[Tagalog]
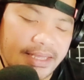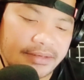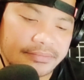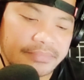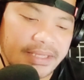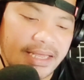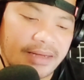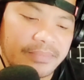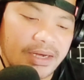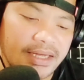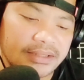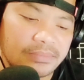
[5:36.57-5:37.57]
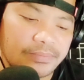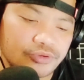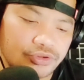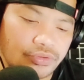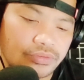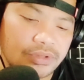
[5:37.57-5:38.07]
Mayabang at mapusok
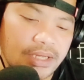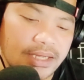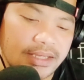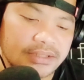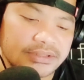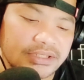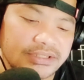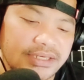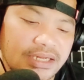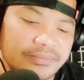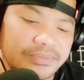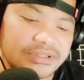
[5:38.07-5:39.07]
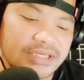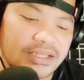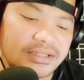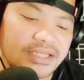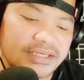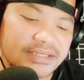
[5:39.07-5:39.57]
hanggang sa sinabi sa, niya
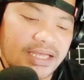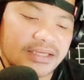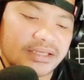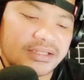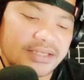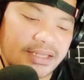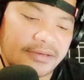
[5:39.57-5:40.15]
sa akin yan.